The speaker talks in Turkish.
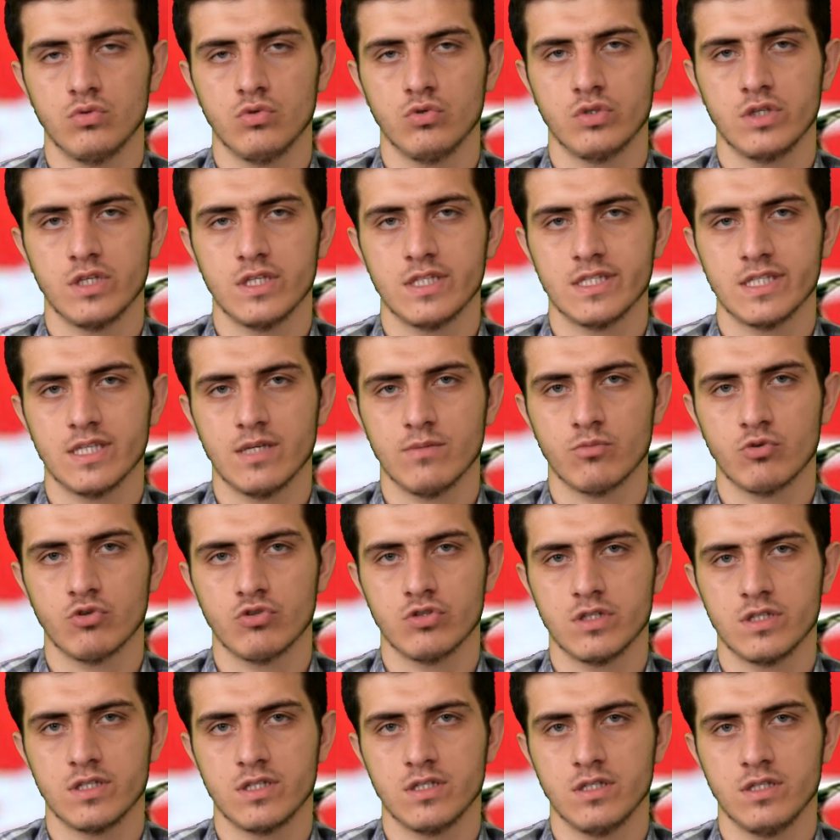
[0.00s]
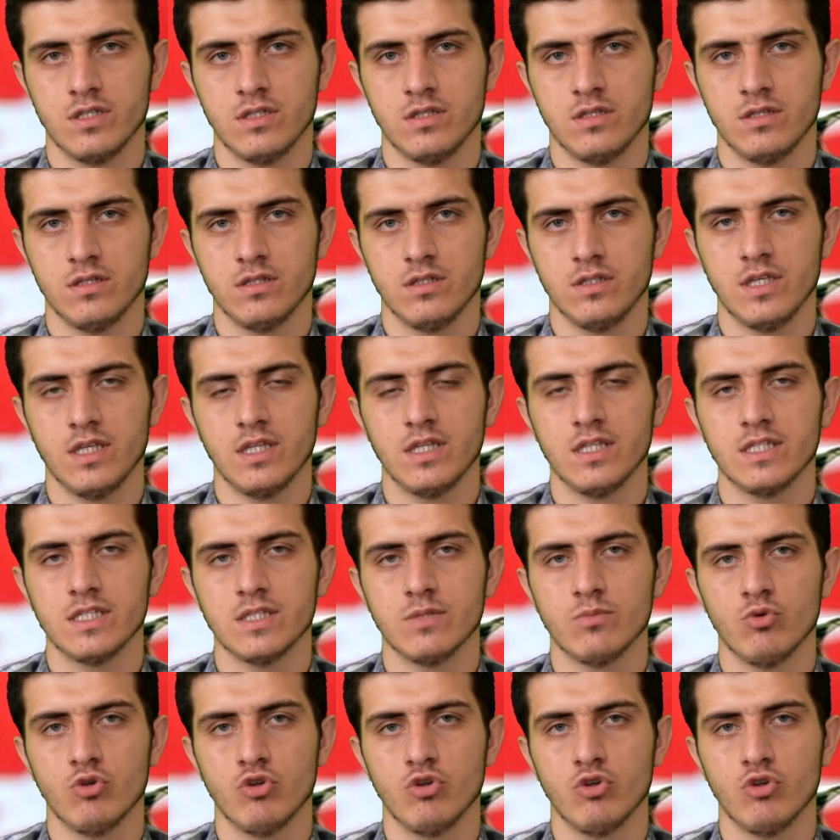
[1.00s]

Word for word: Türk İslam Köşesi'nin 7.